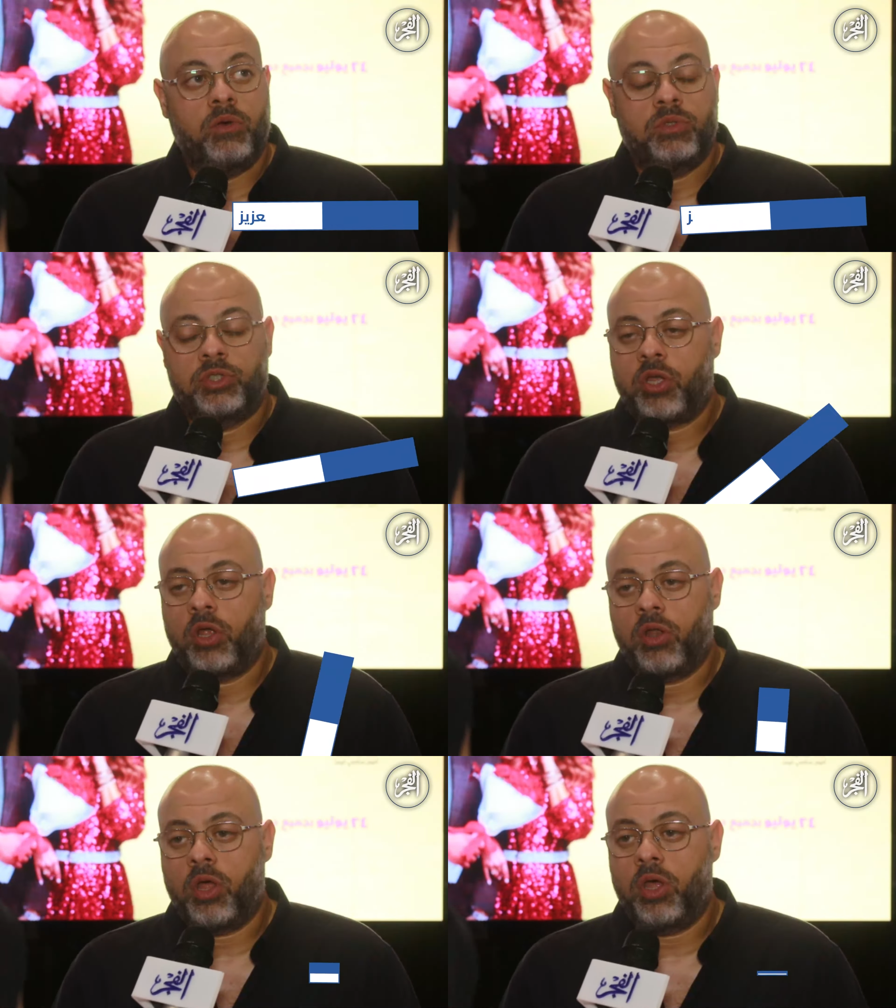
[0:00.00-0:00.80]
وان شاء
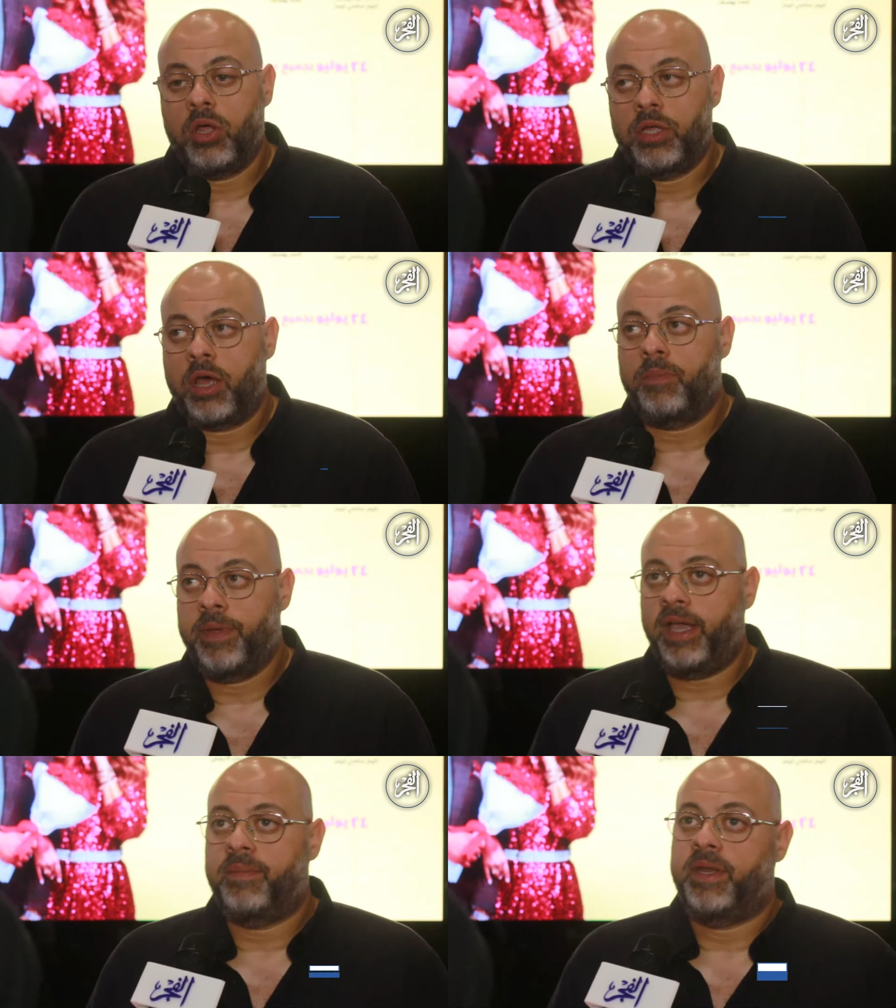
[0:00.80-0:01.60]
الله يا رب
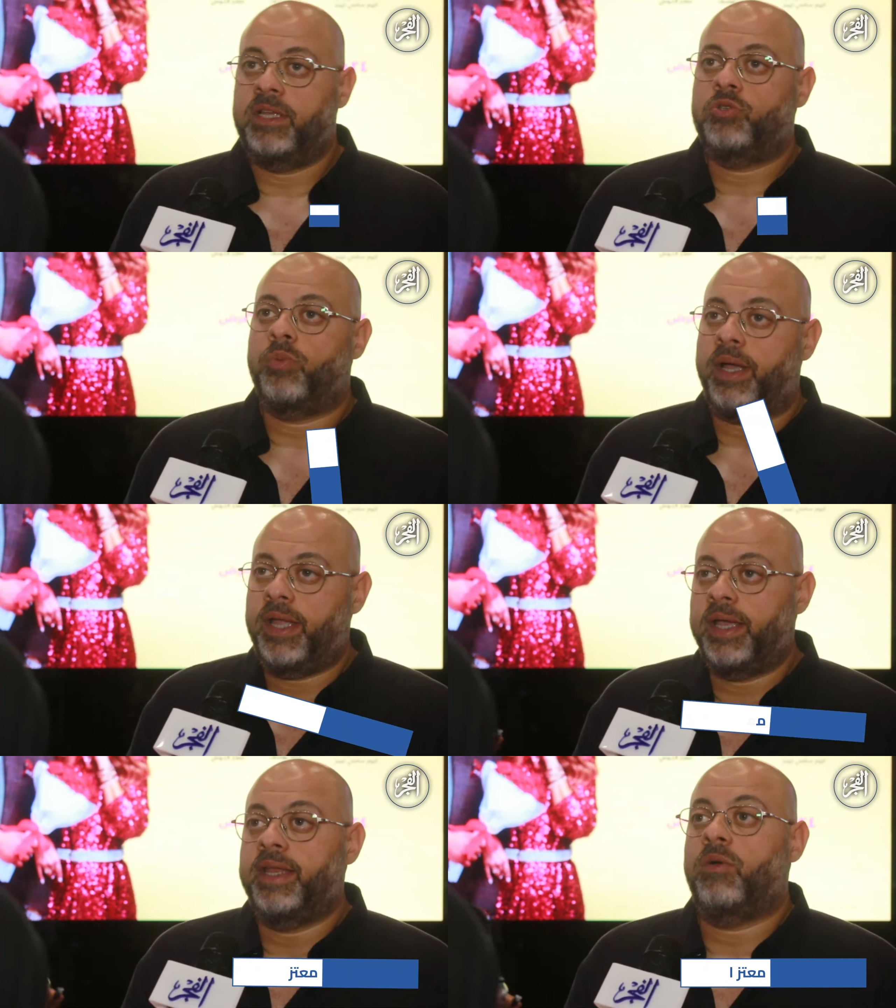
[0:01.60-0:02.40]
يعجب الناس وبعد
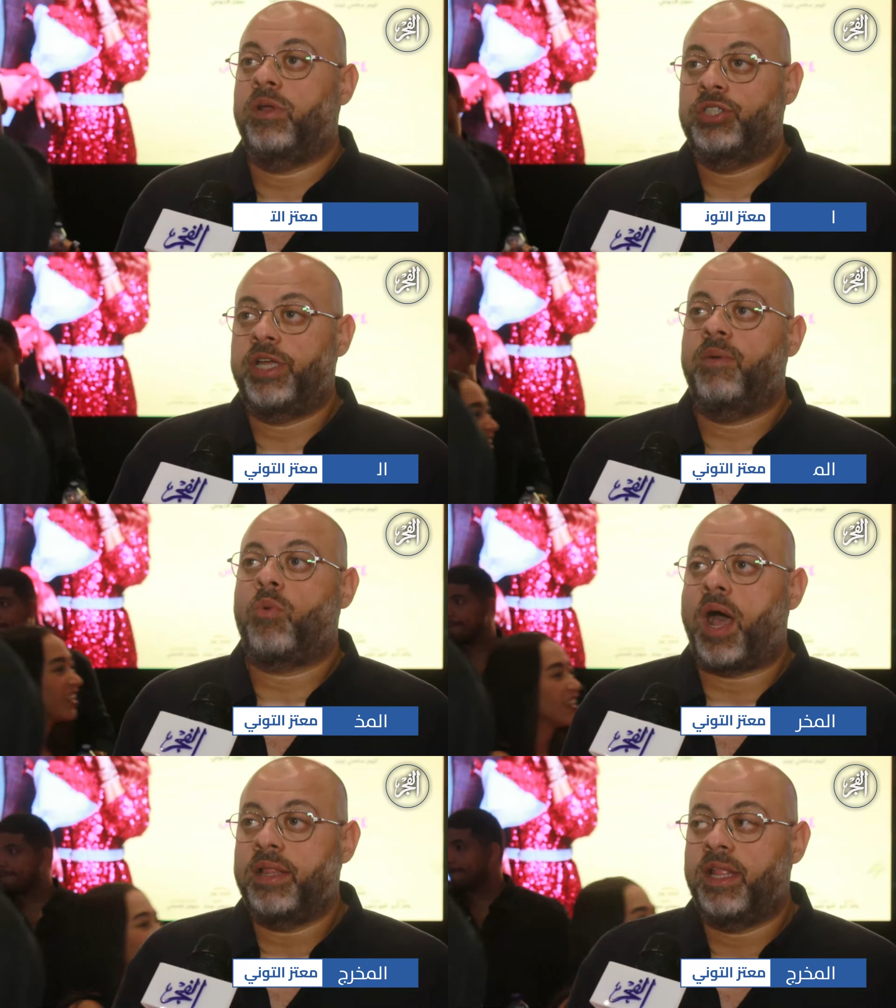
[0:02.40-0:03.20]
كده جينا وهشام
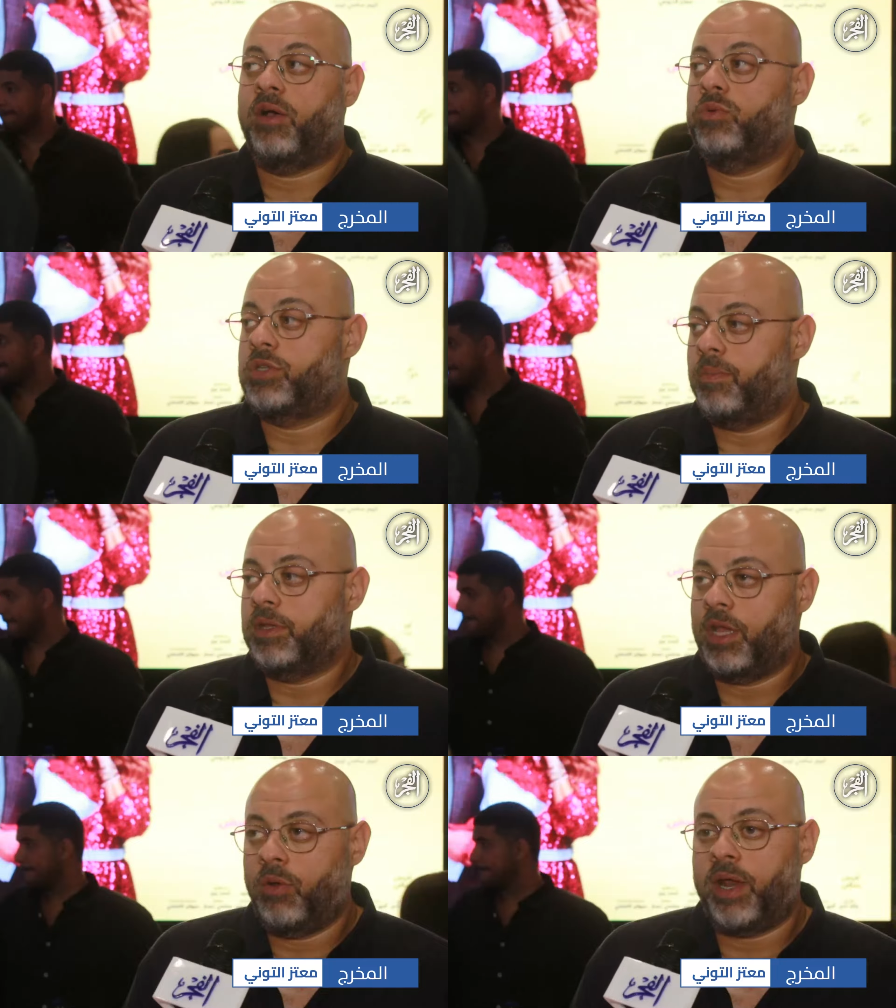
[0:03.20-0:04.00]
وقعدنا
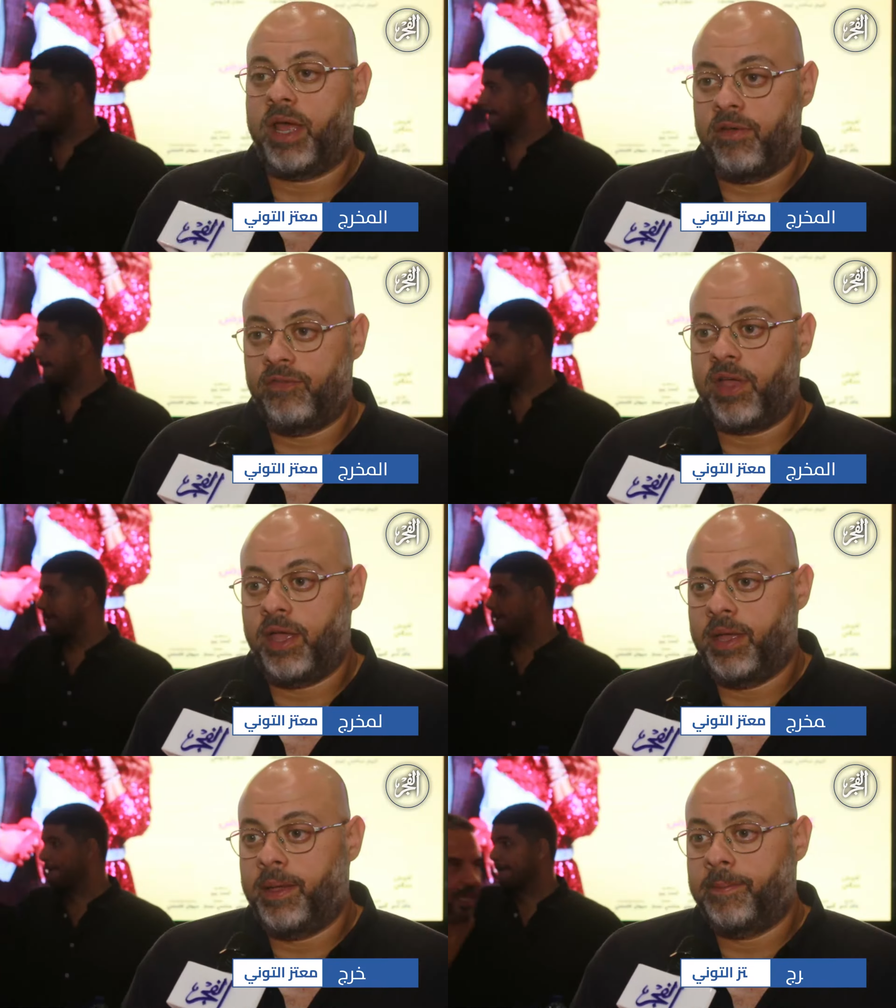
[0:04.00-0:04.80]
وظبطنا الورق ف
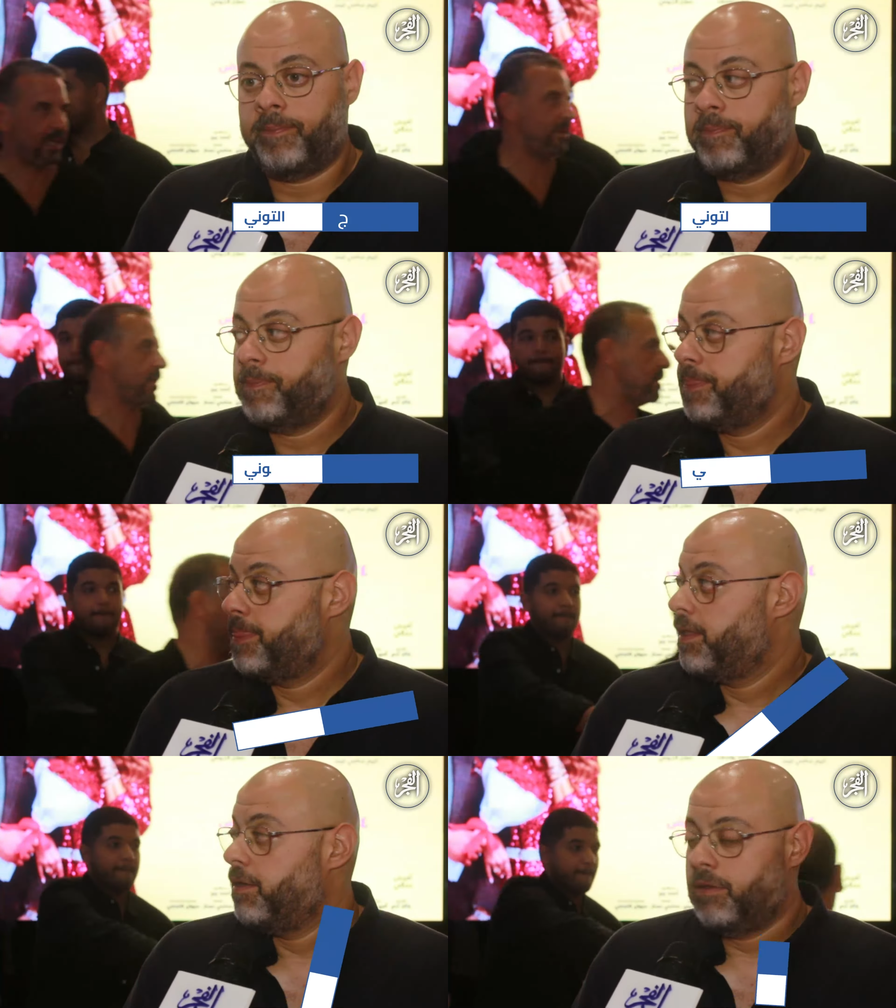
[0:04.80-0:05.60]

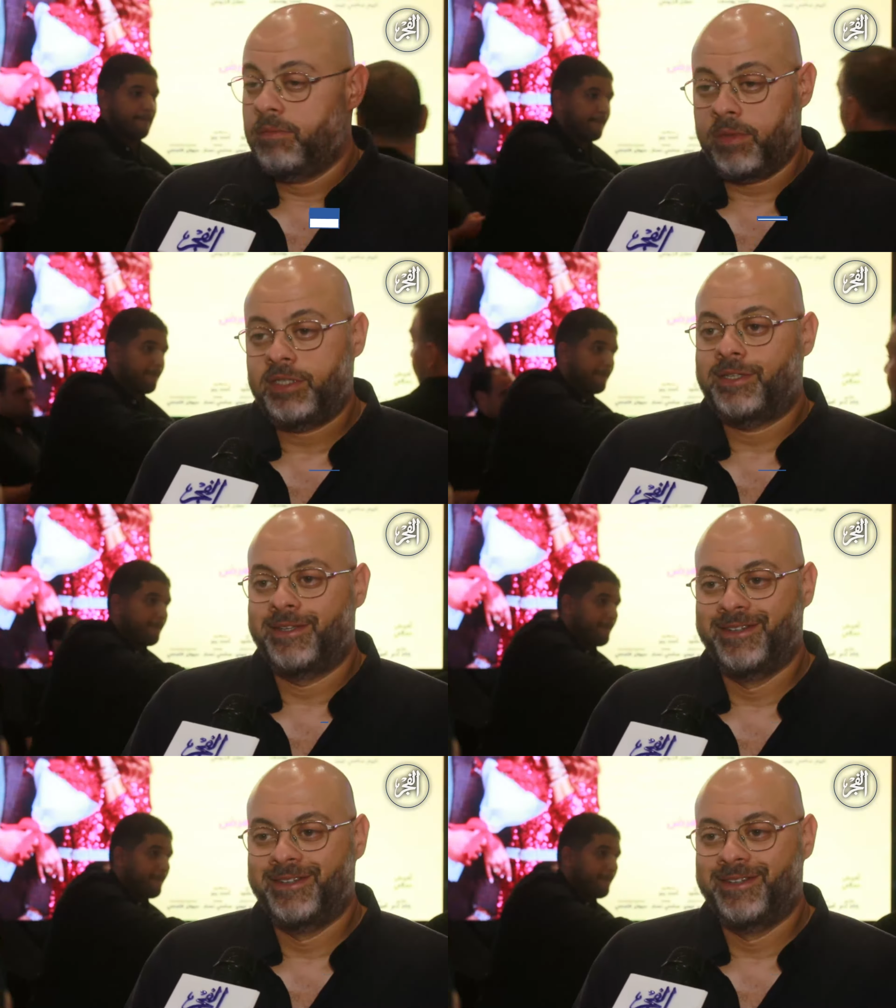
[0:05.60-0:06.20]
بس